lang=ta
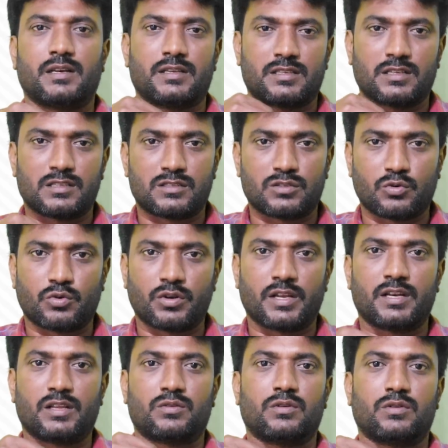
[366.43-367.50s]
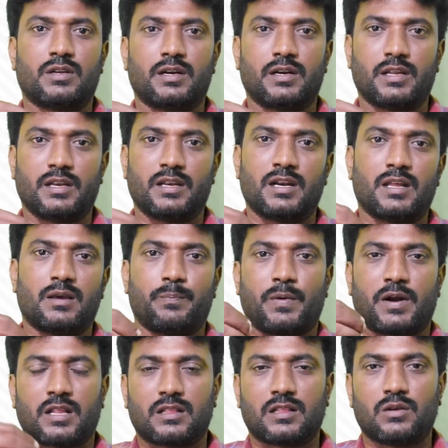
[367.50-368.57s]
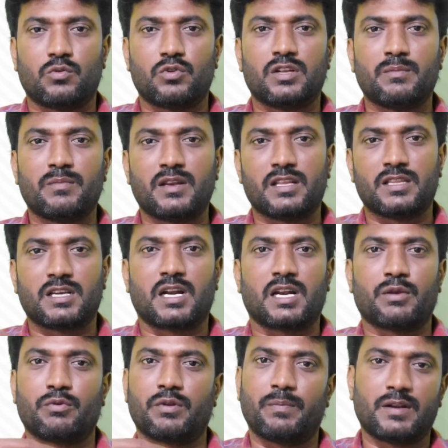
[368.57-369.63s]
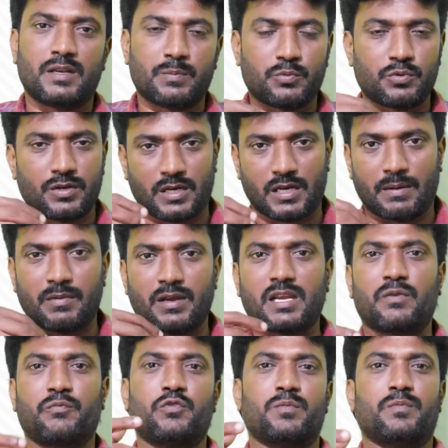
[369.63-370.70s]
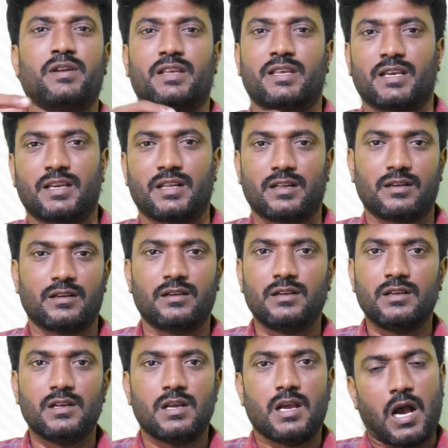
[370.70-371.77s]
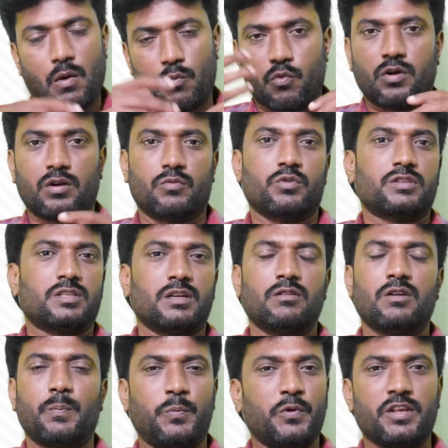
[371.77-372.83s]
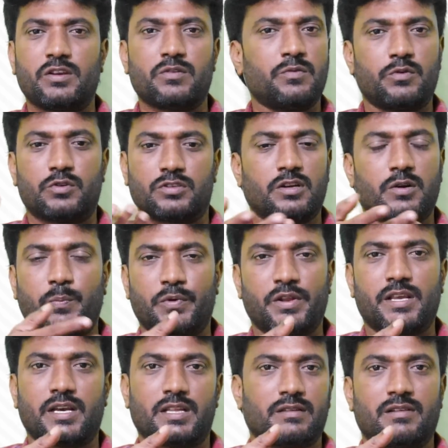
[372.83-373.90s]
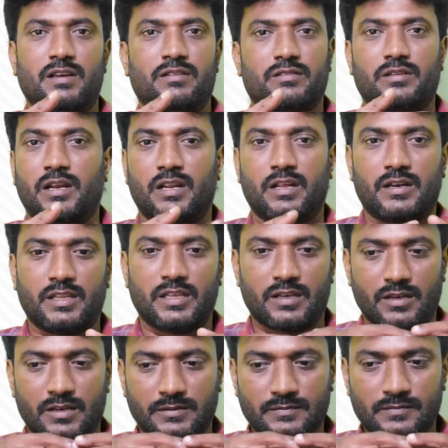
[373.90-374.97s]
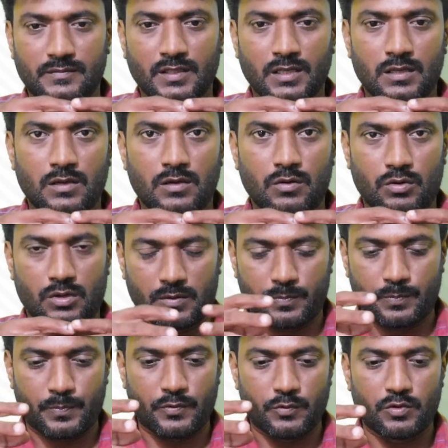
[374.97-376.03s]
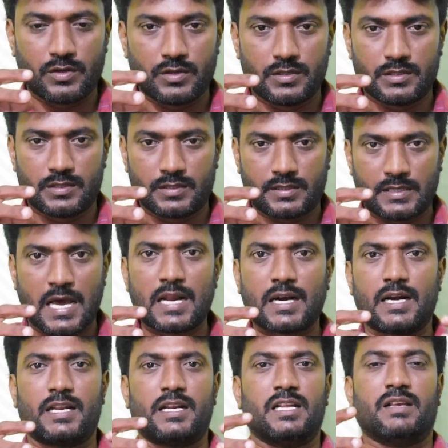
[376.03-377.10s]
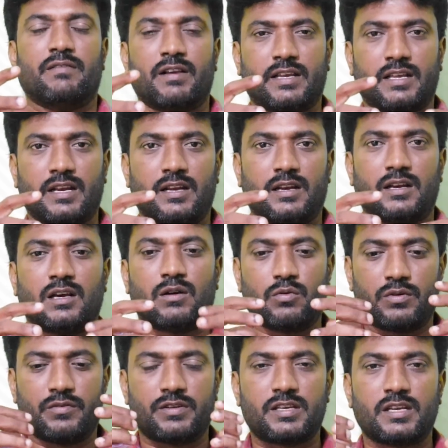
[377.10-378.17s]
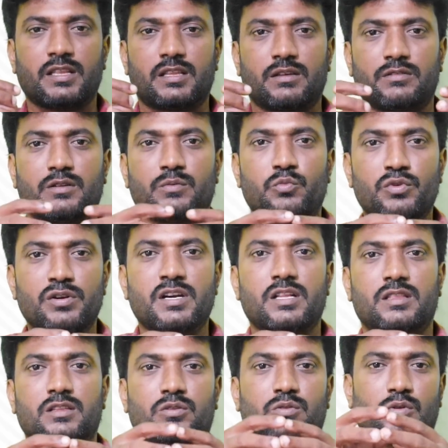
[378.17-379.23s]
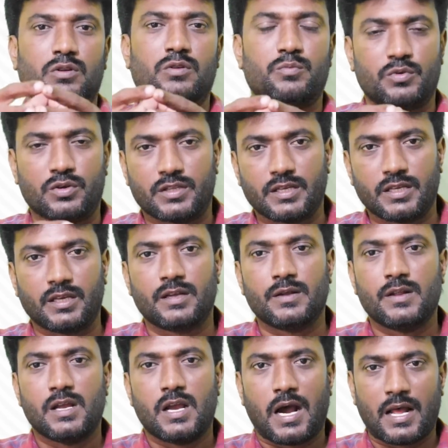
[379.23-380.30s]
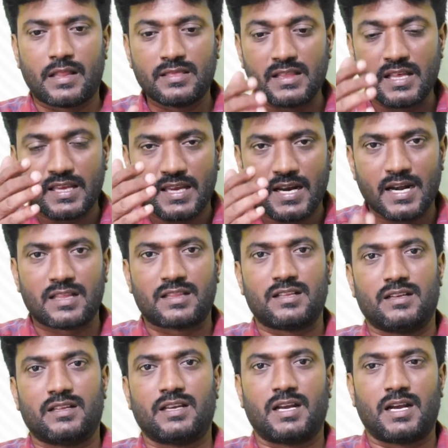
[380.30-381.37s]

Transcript: ரிசல்ட்ஸ் கூட என்ன சொல்கிறாங்கன்னா என்னென்னா படத்தில் ஒன்றுமே இல்லை இதுக்கான இவ்வளோ பில்டப் கொடுக்குறாங்க நமக்கே ஃபோன் பண்ணி கேட்குறாங்க ஒரு சிலவங்களுக்கு பிடிக்கும் ஒரு சிலவங்களுக்கு பிடிக்காது வேறு விஷயம் ஆனால் நீங்கள் ஒரு ஒரு டார்கெட்டை நீங்கள் வைக்கிறீங்கன்னா ஒரு விஷயத்தை வந்து முன்னெடுத்து சொல்லும்போது அந்த இடத்துல